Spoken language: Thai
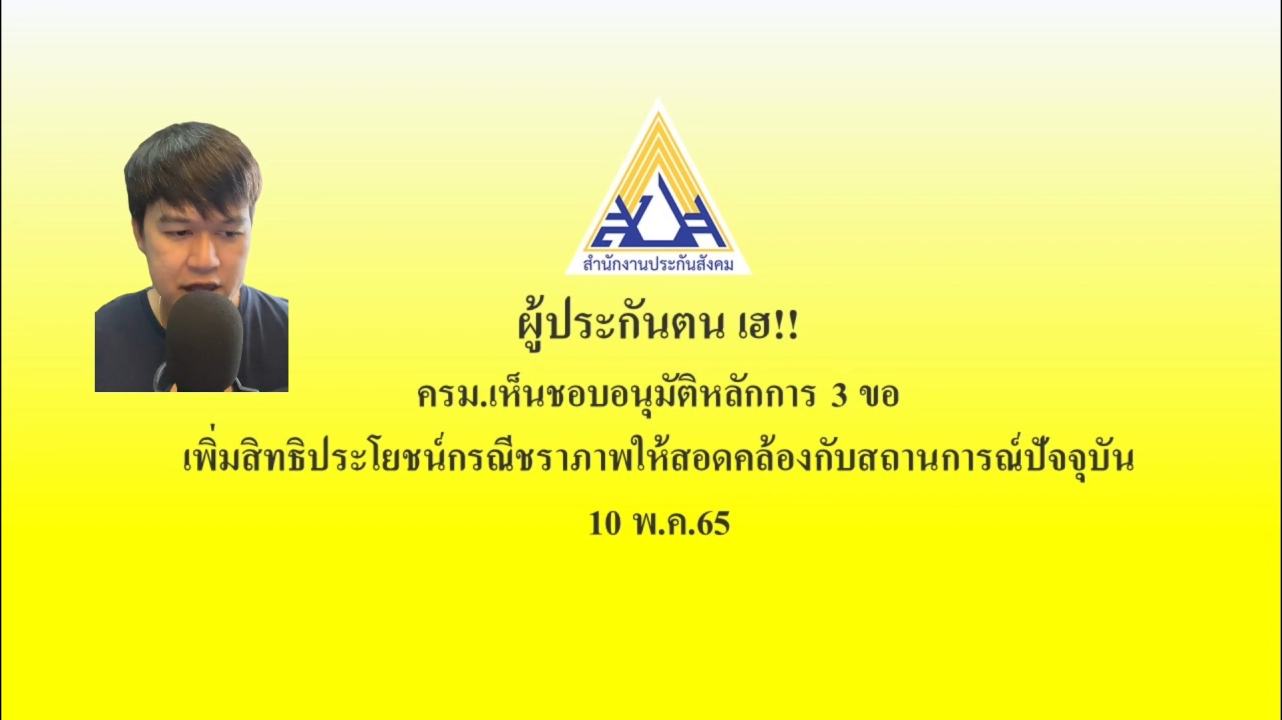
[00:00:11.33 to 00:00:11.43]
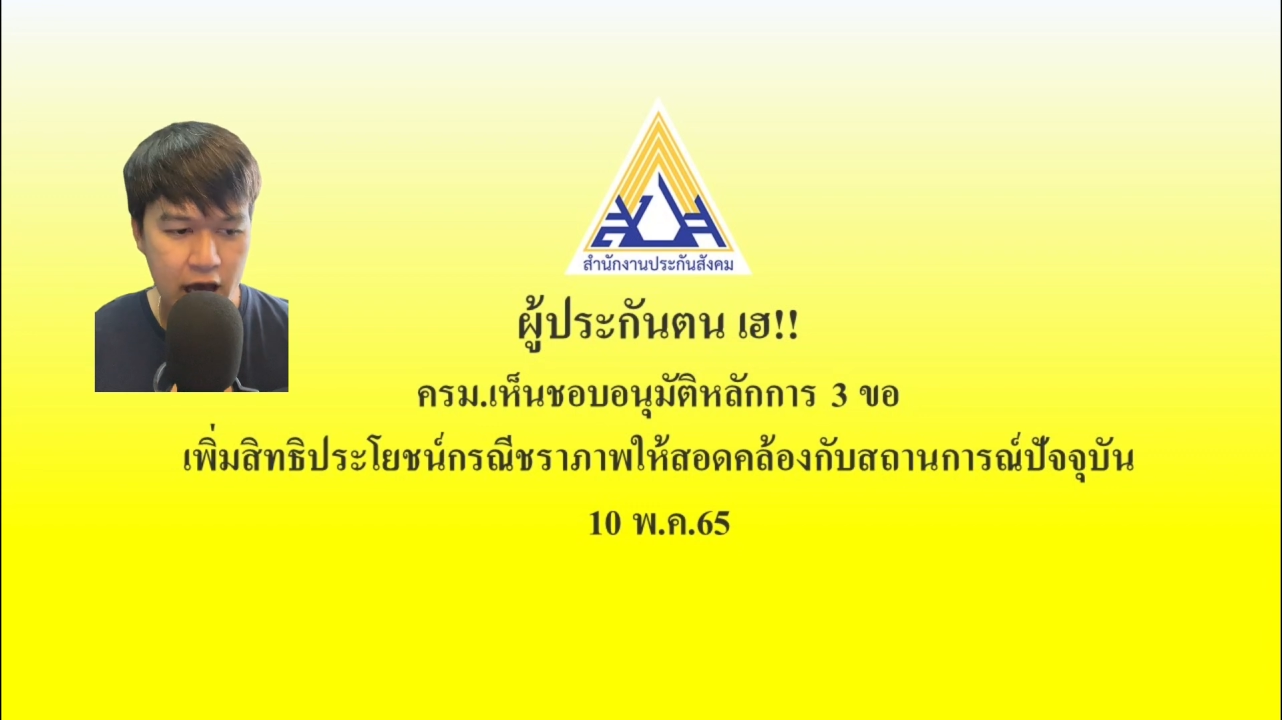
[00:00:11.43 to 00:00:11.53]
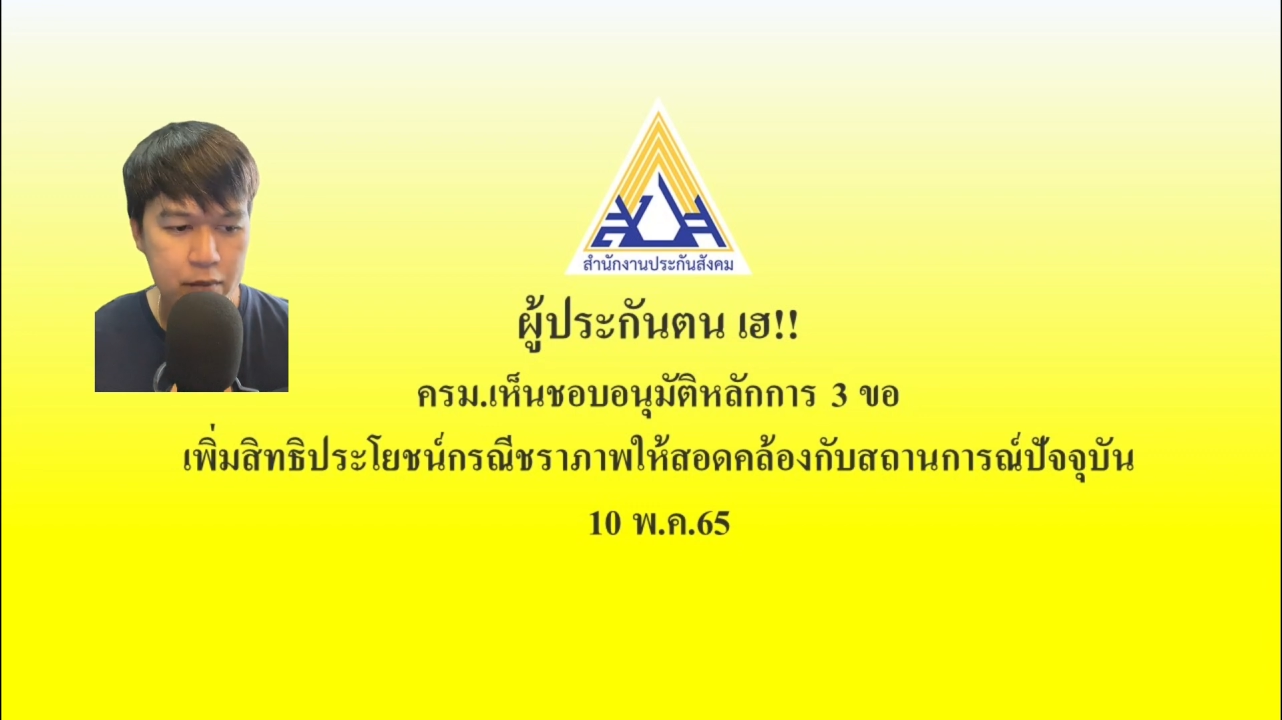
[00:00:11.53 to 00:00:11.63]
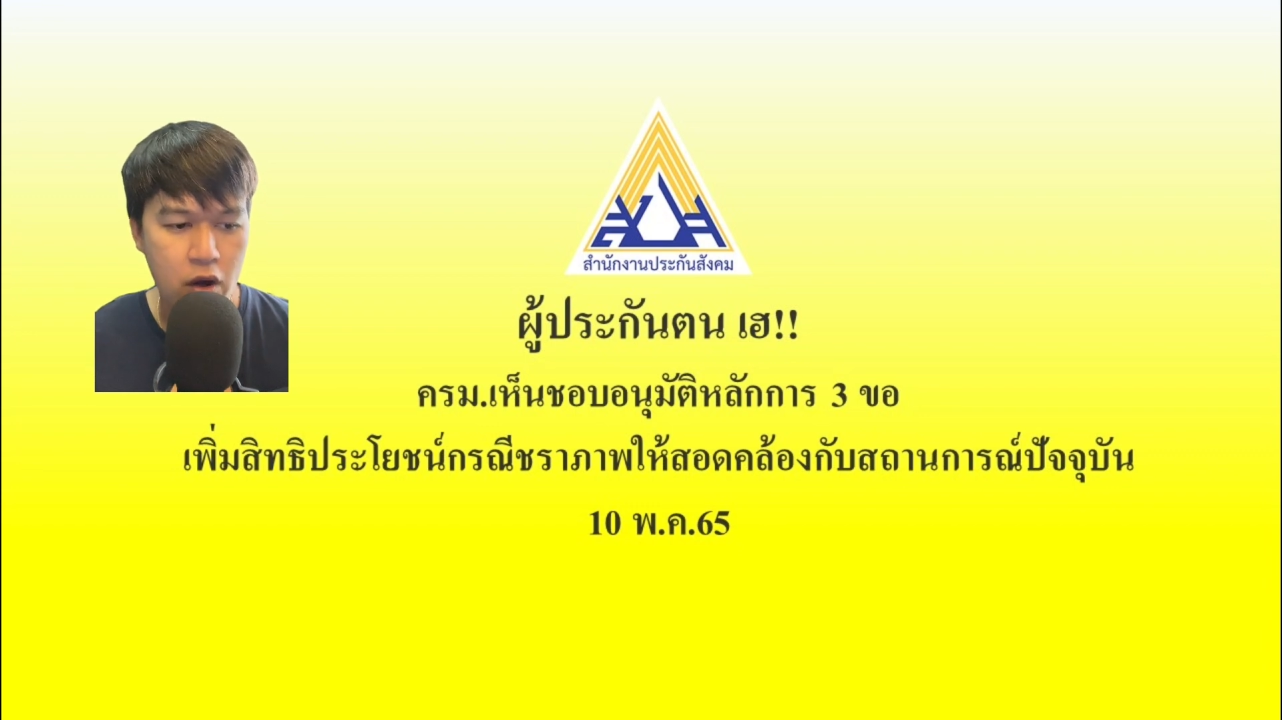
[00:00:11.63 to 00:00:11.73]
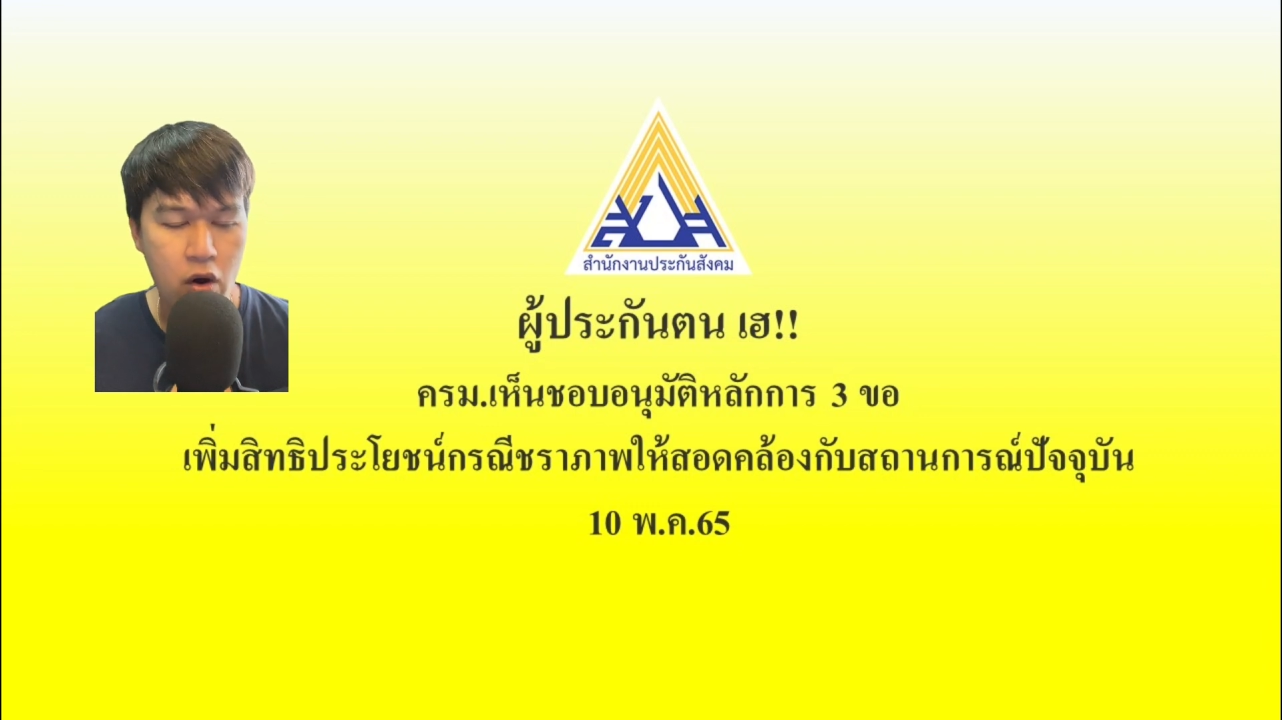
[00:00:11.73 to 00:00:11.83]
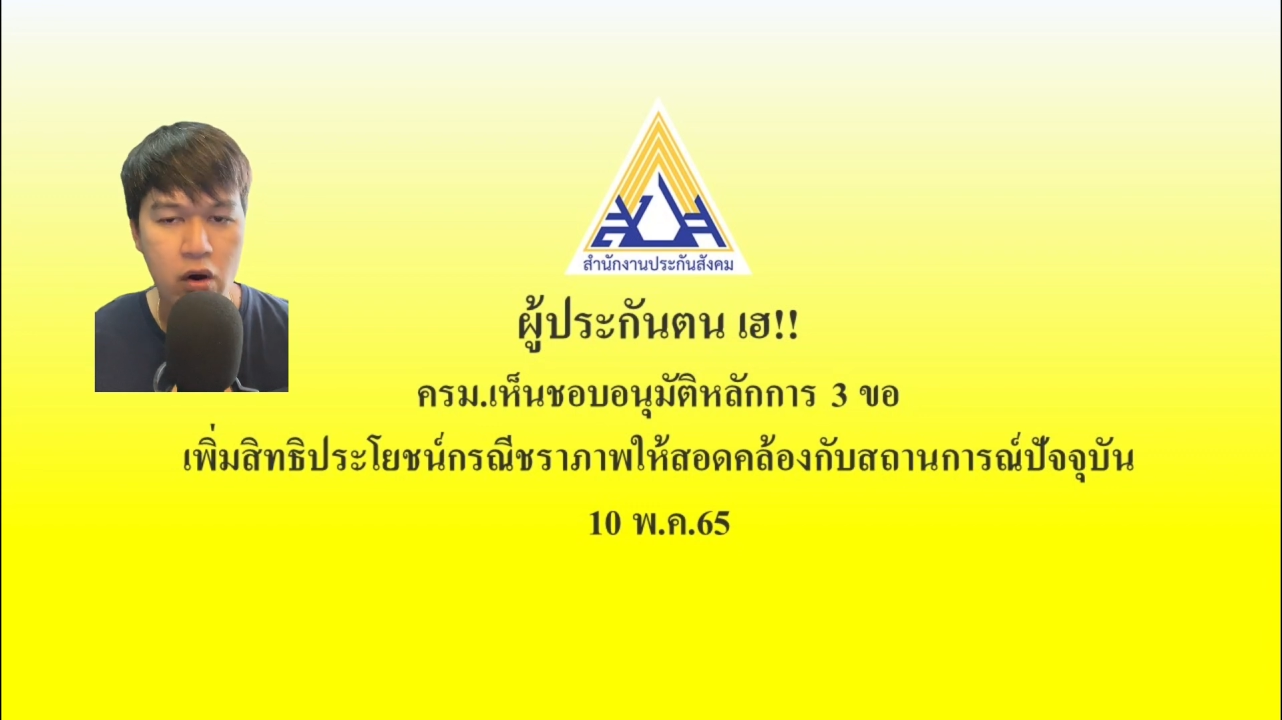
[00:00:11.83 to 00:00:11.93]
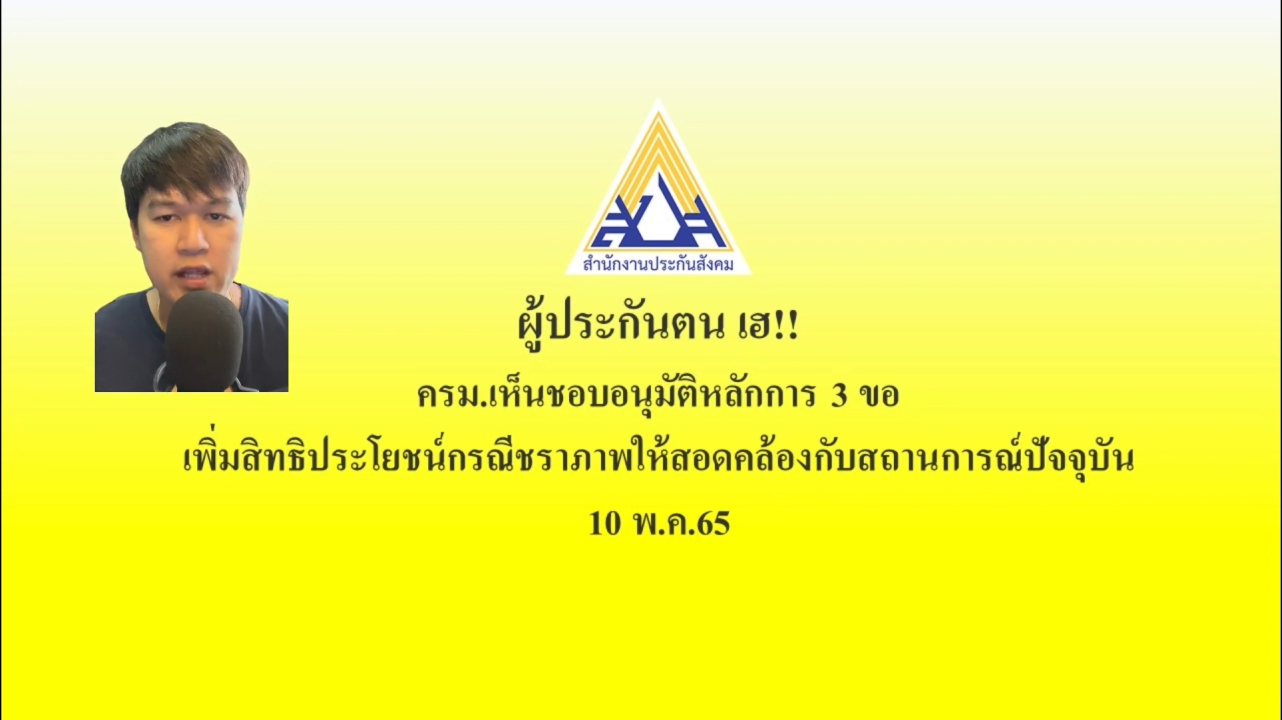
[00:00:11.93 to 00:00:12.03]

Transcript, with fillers: 3 ขอ